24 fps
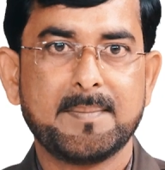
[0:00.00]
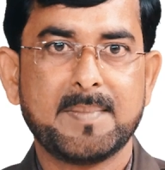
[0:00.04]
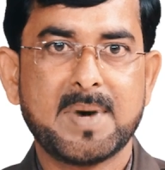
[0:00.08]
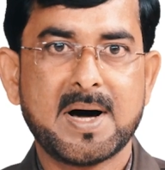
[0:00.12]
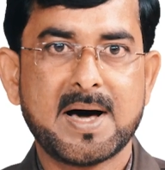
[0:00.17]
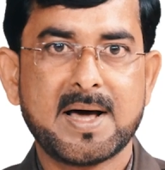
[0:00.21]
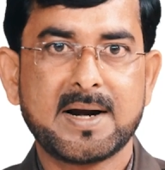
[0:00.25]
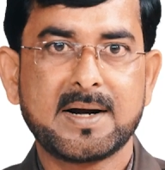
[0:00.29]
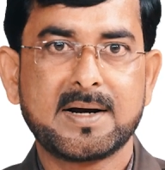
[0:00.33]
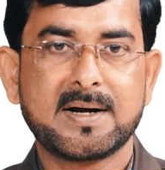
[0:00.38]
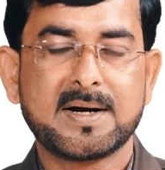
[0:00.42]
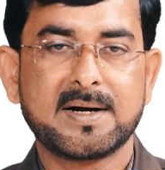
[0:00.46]

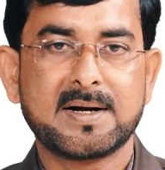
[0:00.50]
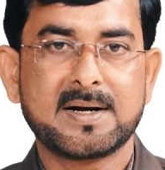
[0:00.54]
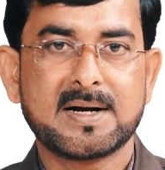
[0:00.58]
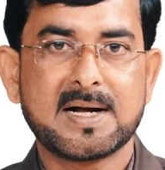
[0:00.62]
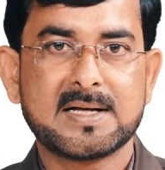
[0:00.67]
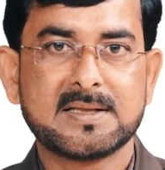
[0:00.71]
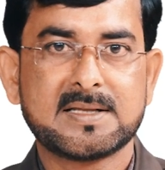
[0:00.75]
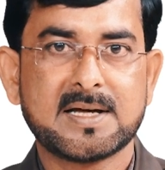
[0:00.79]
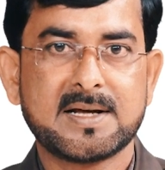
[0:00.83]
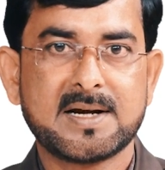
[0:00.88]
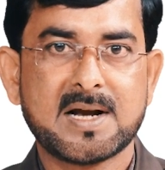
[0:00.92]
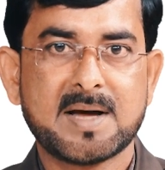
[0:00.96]
मार्ग
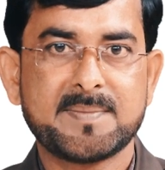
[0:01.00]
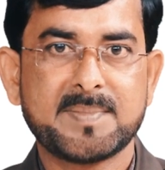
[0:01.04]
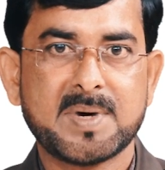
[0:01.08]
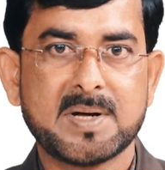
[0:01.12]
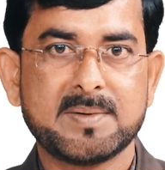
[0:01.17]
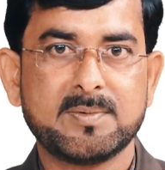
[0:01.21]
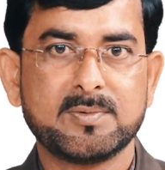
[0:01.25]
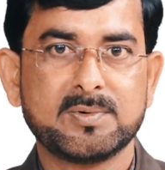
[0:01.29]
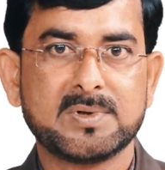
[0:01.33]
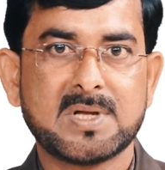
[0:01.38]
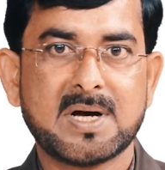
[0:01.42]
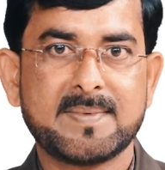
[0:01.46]
कटरा थाना
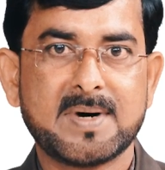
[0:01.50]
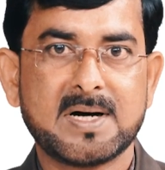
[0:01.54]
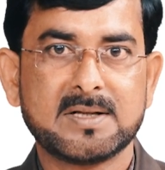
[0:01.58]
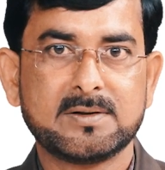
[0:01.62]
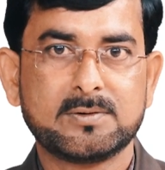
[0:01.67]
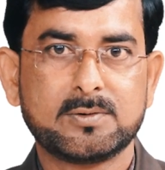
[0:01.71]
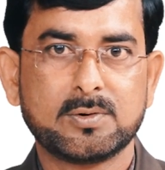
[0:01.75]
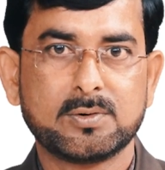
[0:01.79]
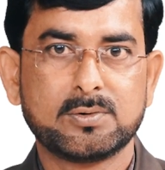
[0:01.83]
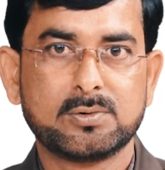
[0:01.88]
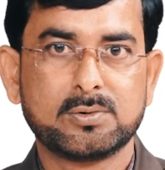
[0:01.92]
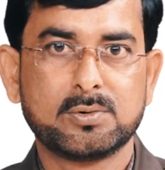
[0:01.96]

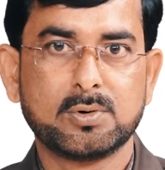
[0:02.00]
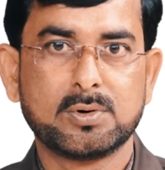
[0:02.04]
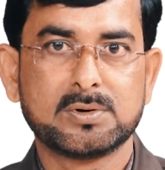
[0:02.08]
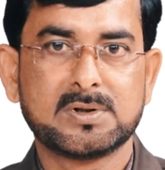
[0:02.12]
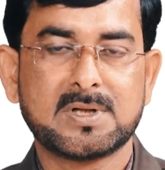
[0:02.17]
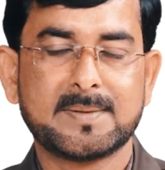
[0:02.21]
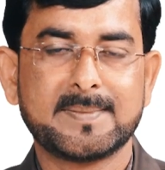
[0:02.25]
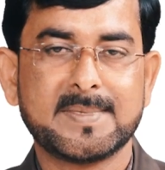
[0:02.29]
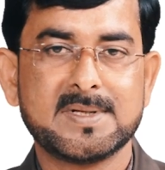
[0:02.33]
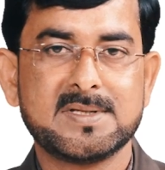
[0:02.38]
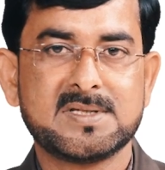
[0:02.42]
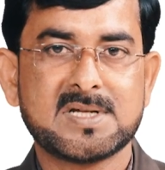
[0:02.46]
महमूदाबाद को दो
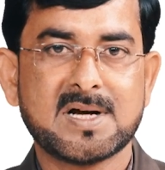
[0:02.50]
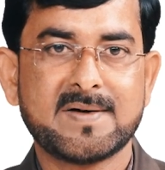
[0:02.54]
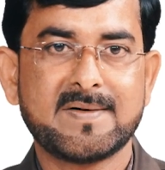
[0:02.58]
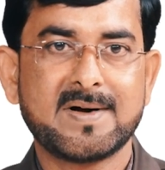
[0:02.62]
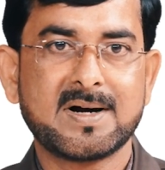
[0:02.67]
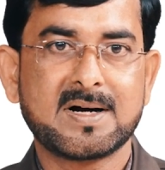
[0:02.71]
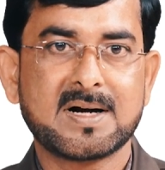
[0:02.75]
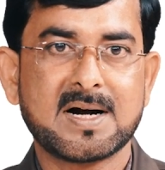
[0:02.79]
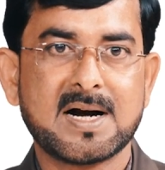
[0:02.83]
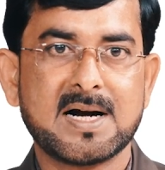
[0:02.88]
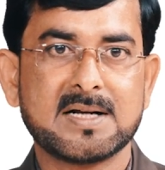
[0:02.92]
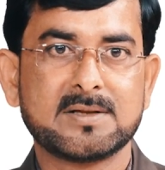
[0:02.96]
तमंचा
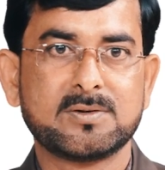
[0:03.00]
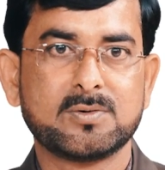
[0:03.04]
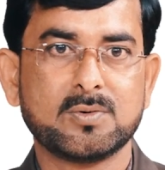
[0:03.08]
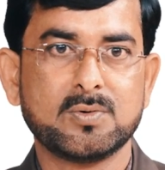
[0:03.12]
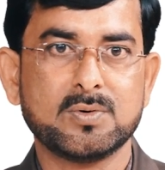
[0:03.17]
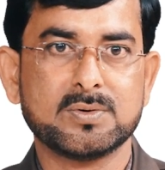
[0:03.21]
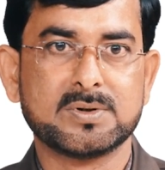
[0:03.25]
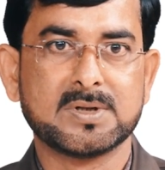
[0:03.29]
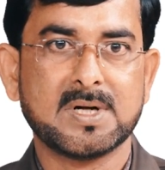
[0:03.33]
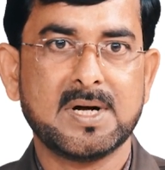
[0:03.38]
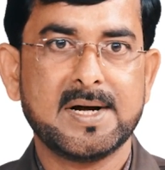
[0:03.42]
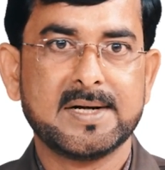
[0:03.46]
व
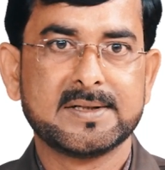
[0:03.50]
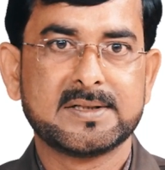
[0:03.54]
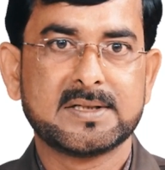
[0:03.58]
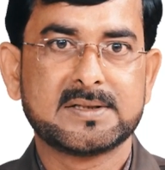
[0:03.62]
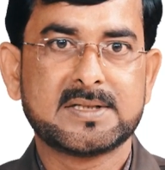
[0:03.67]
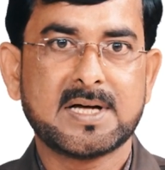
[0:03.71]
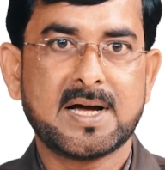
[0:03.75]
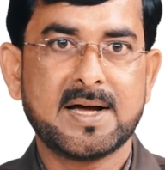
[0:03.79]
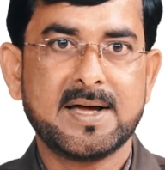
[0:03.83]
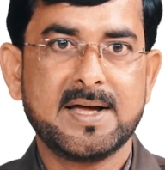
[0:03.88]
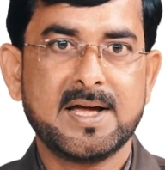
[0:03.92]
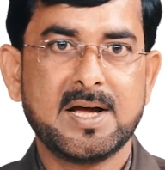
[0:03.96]
कारतूस
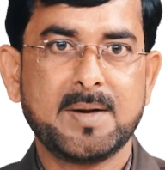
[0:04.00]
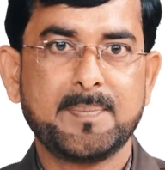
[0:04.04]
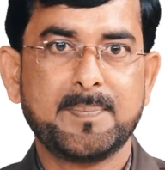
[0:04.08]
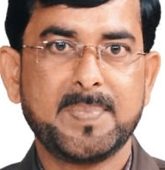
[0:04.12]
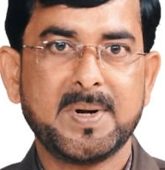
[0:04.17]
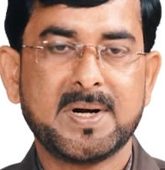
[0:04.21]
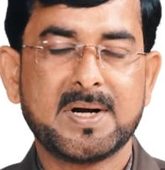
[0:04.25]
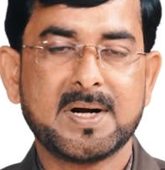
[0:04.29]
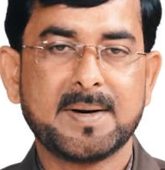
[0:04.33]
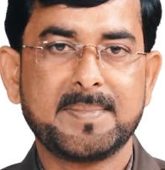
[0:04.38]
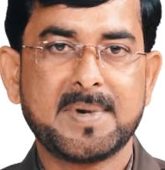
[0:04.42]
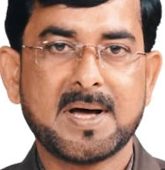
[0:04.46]
तथा एक
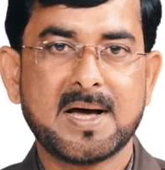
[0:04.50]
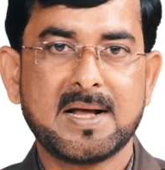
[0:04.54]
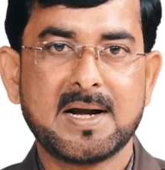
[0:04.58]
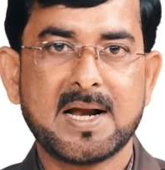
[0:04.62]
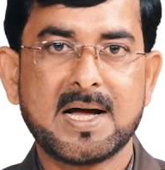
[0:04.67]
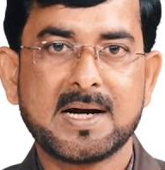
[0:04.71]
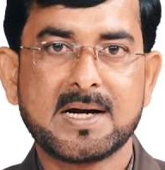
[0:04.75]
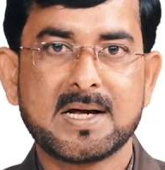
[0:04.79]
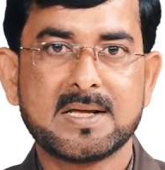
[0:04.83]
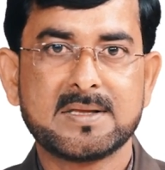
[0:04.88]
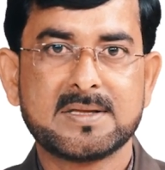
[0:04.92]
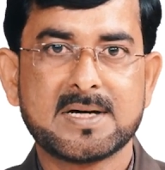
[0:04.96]
पिकअप
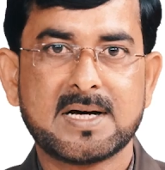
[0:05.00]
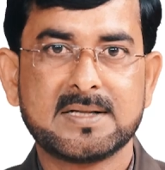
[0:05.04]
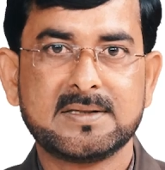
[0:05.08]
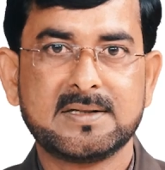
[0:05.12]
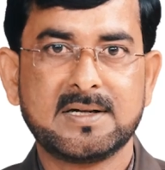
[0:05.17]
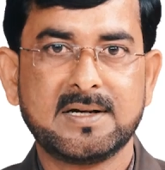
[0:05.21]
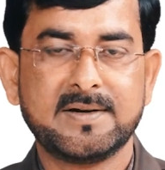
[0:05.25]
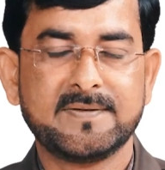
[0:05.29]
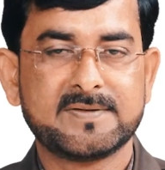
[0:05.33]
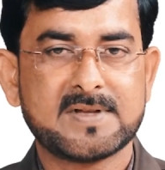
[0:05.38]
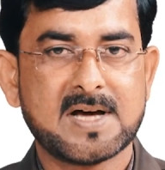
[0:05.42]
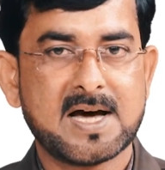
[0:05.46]
डाला के साथ
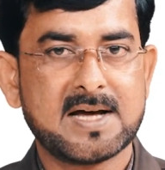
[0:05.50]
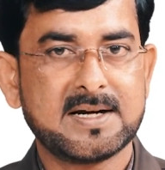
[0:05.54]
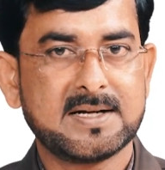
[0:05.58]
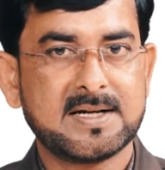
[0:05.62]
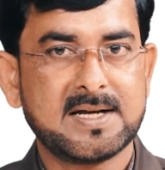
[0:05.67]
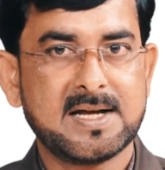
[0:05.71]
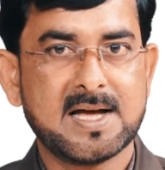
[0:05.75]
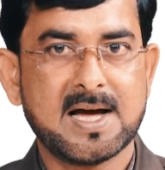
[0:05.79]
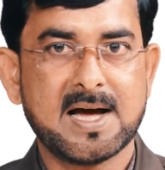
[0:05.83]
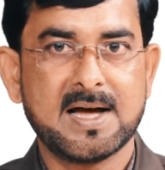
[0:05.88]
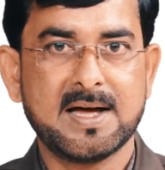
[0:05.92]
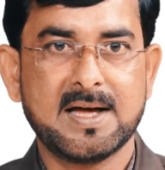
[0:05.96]
गिरफ्तार
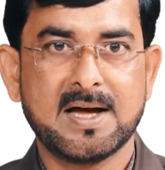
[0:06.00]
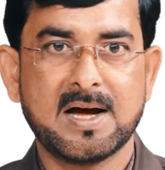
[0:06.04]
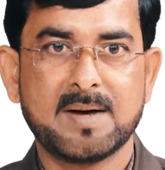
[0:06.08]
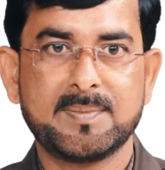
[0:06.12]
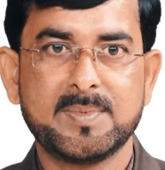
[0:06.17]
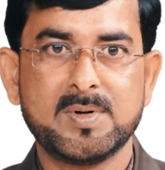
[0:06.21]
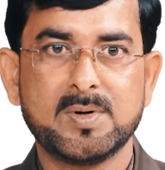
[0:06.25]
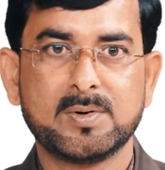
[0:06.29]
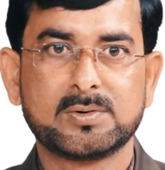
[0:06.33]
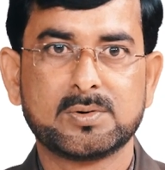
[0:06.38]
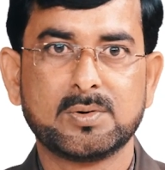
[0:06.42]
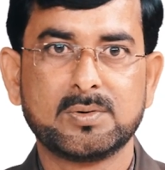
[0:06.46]
किया है
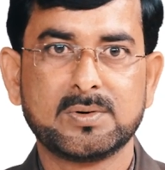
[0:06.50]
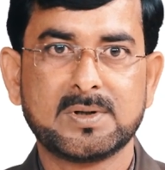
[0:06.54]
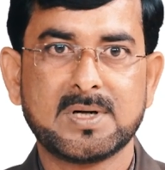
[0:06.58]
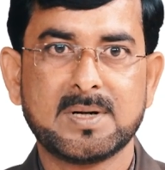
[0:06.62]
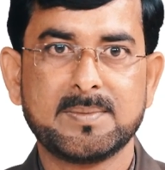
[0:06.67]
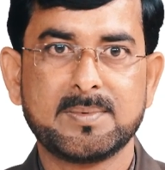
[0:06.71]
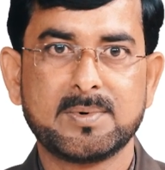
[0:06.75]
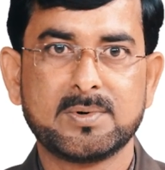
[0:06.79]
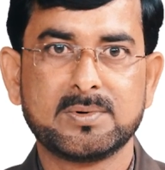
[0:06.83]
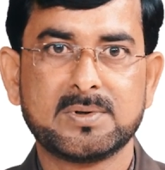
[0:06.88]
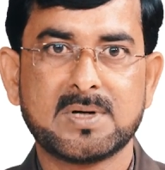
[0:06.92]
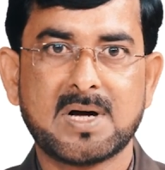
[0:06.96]
अभियुक्तों
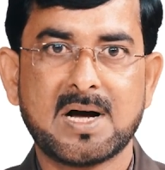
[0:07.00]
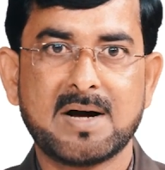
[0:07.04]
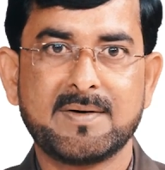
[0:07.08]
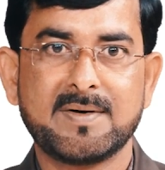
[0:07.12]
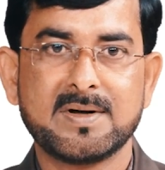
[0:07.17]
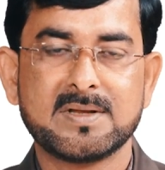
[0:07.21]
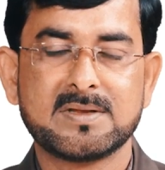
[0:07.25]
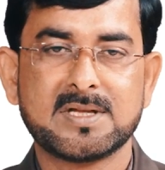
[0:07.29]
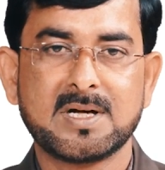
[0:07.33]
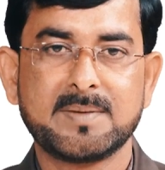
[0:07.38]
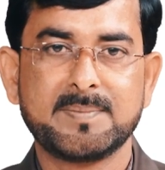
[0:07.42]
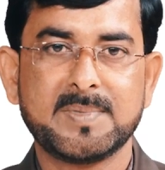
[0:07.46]
के विरुद्ध
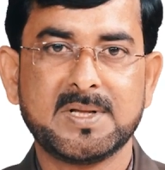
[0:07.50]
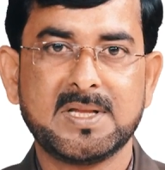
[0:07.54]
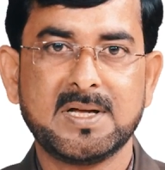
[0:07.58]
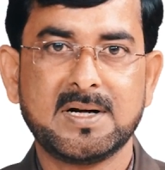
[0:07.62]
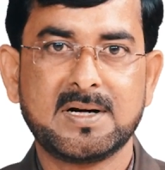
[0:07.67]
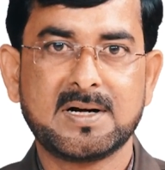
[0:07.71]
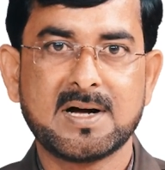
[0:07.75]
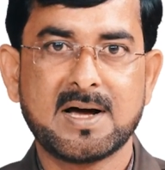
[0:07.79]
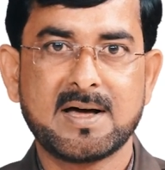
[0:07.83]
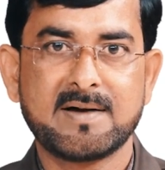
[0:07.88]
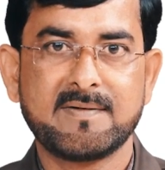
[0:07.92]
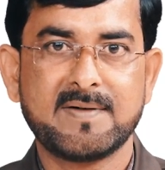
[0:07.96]
आवश्यक
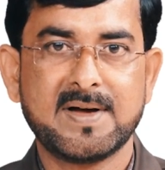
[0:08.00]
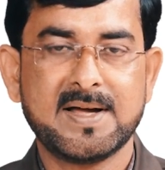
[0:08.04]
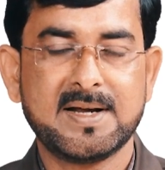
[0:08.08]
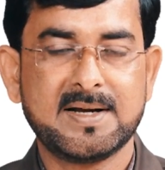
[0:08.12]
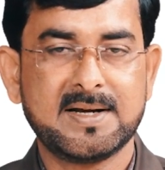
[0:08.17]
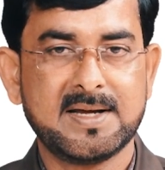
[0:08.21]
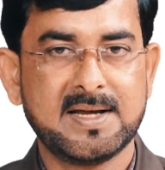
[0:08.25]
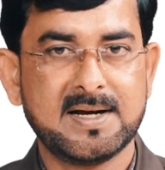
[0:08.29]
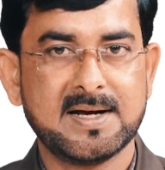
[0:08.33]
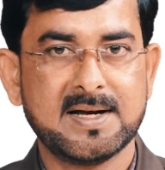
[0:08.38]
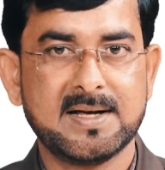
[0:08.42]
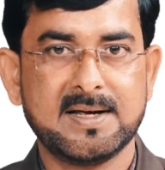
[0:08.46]
विधिक कार्रवाई
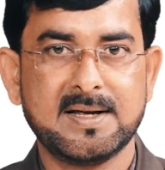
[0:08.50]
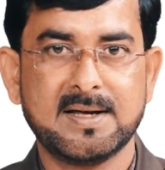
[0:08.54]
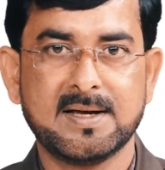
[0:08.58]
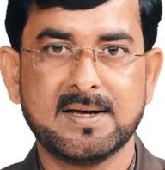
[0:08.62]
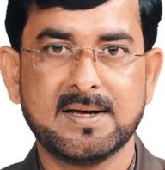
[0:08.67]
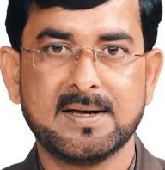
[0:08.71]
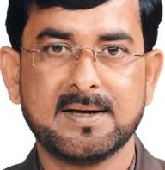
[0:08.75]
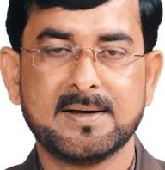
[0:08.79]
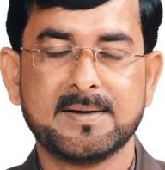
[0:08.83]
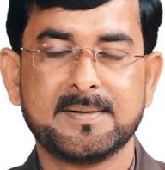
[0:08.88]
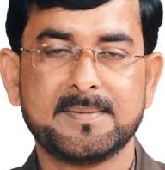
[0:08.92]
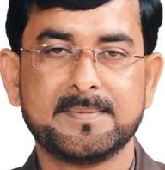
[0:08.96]
की गई
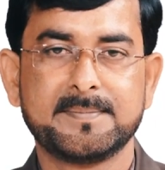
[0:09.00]
है